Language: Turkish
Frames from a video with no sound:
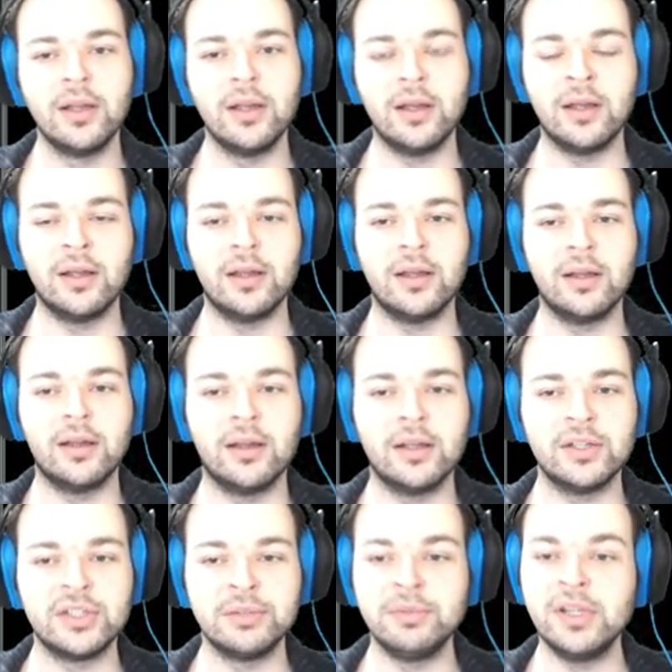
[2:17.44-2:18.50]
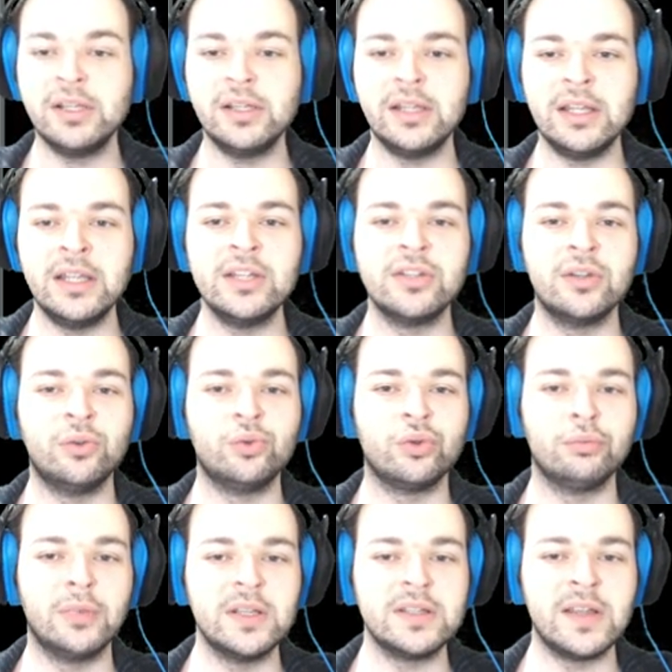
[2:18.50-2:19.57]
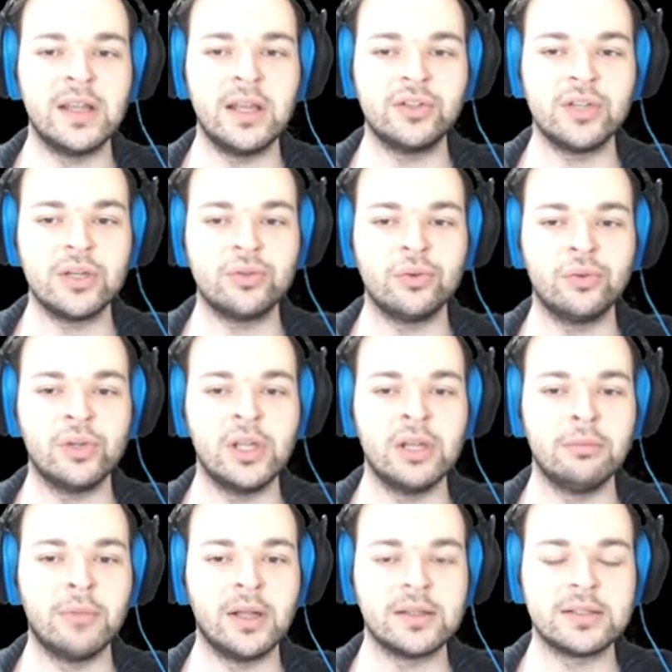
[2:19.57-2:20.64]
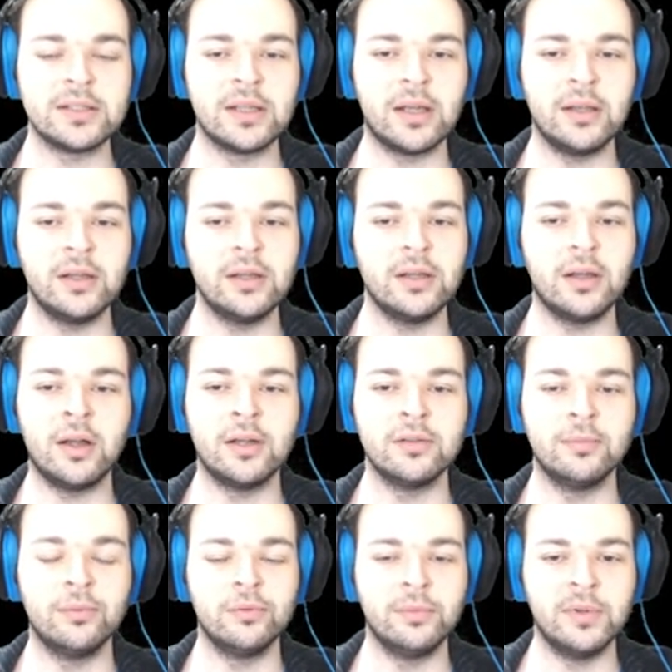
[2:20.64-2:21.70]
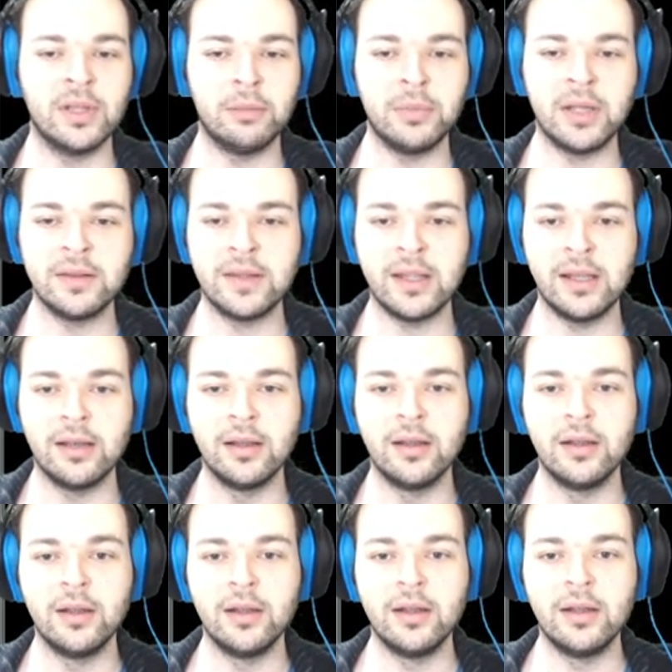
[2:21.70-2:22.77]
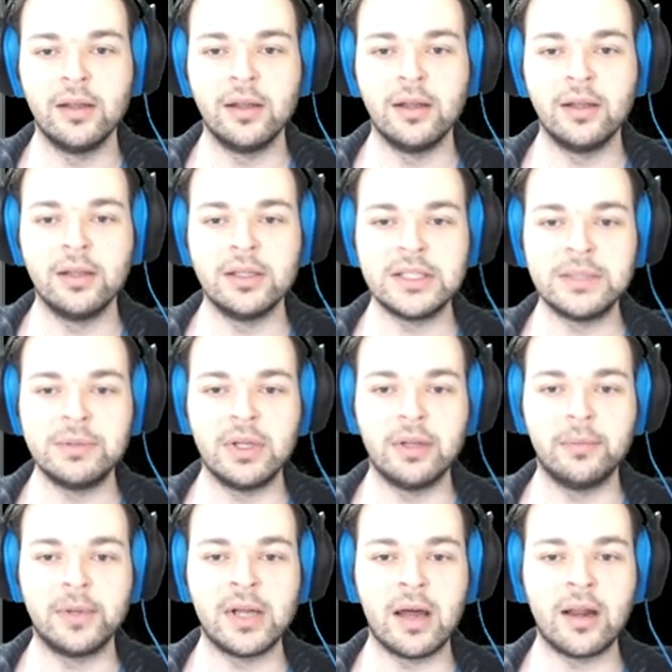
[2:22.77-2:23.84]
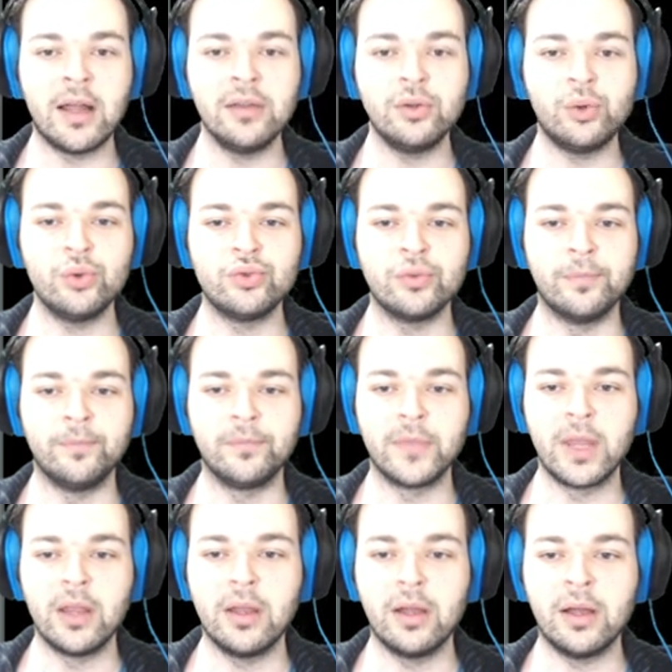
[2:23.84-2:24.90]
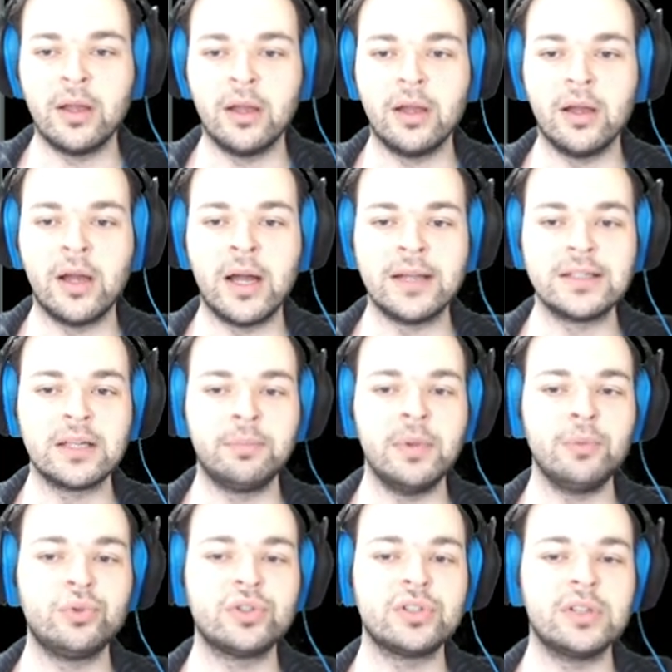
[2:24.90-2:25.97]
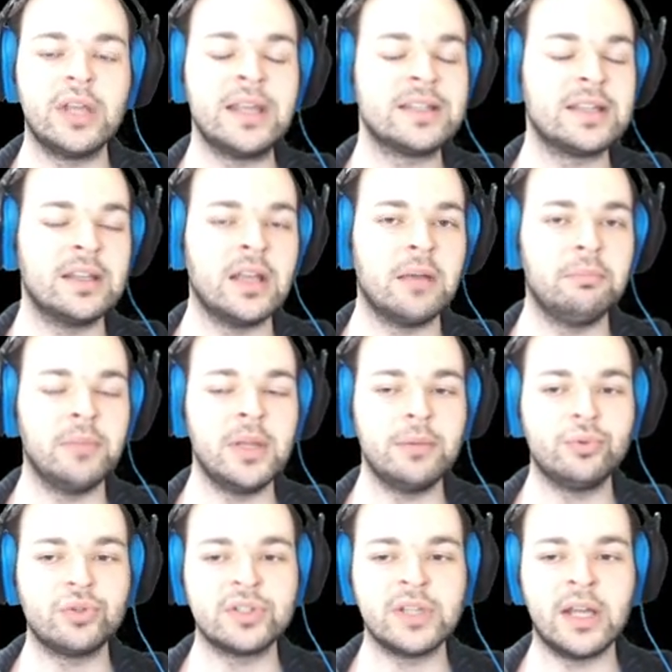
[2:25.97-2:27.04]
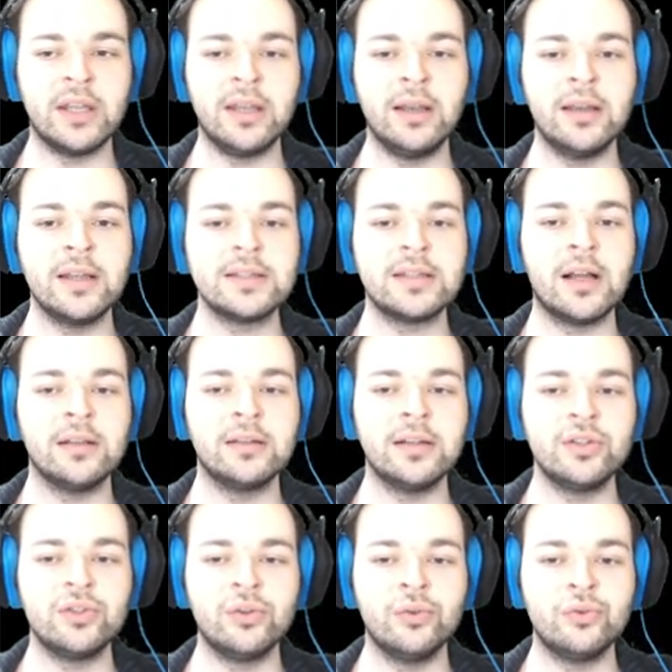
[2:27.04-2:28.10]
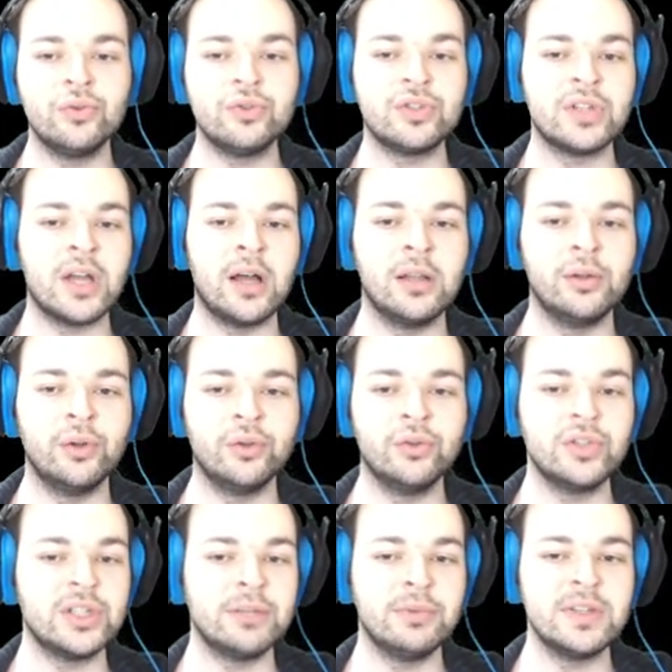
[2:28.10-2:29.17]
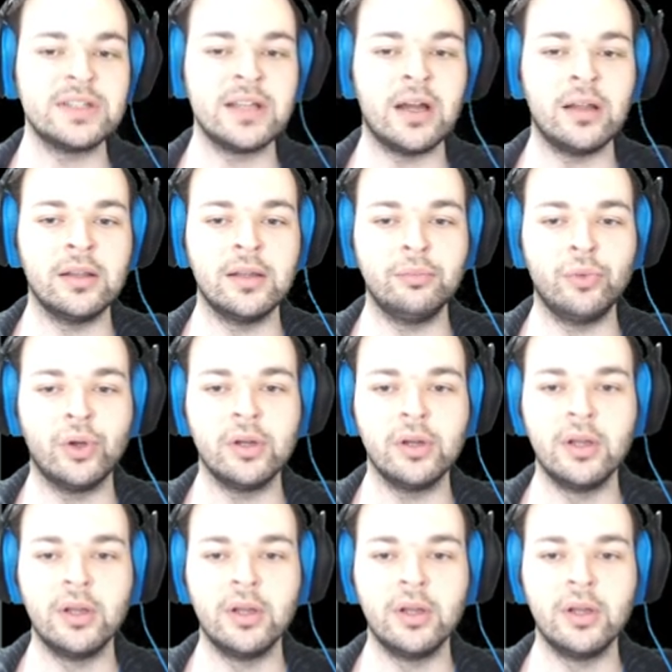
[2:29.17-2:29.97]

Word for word: aa, şimdi iyice düşünmeniz gerekecek. Çünkü 26 saniye az buz bir zaman değil. Şimdi karanlık hücum. Aa, artık bir buçuk eskiden 1,5 saniyeliğine saldırı gücü sağlıyordu. Şimdi sağlamıyor.